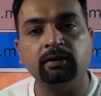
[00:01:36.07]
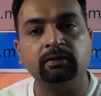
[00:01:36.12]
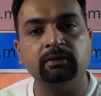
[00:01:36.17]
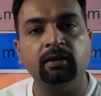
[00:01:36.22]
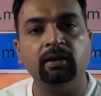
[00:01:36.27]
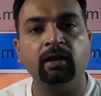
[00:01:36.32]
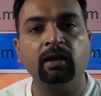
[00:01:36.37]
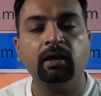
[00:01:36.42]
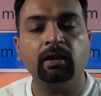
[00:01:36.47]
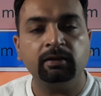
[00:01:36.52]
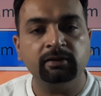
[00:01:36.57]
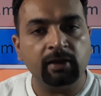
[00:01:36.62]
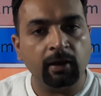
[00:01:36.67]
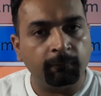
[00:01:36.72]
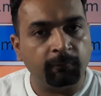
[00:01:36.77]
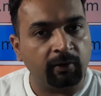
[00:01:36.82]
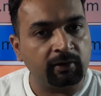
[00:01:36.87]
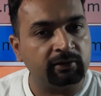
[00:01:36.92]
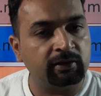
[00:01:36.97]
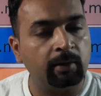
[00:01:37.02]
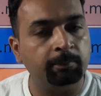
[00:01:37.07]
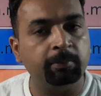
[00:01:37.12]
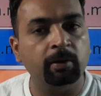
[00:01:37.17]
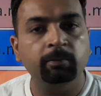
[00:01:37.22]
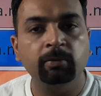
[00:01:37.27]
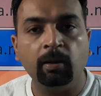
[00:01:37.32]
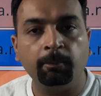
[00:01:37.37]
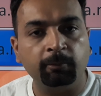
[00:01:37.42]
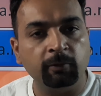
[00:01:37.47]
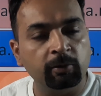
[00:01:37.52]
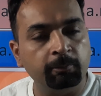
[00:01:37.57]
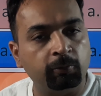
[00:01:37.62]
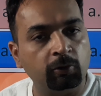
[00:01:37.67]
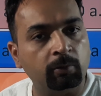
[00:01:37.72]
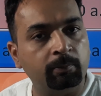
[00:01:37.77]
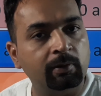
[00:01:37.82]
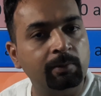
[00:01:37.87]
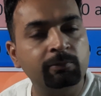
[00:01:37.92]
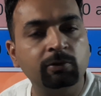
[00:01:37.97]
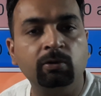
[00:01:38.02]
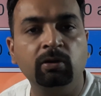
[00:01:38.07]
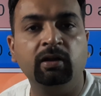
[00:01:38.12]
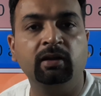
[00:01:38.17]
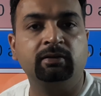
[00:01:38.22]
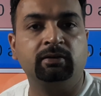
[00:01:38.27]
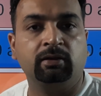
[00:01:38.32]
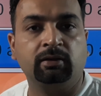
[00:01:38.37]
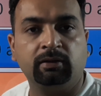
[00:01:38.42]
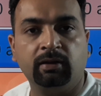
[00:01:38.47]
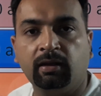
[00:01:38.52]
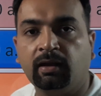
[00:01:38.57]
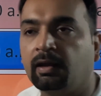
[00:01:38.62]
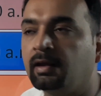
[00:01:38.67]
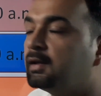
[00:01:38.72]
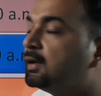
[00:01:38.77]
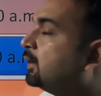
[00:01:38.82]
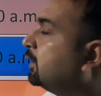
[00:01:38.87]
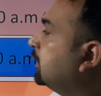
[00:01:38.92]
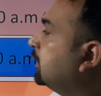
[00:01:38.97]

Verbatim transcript: सकते हैं या व्हाट्सएप पे भी अपनी प्रॉब्लम्स को ले सकते हैं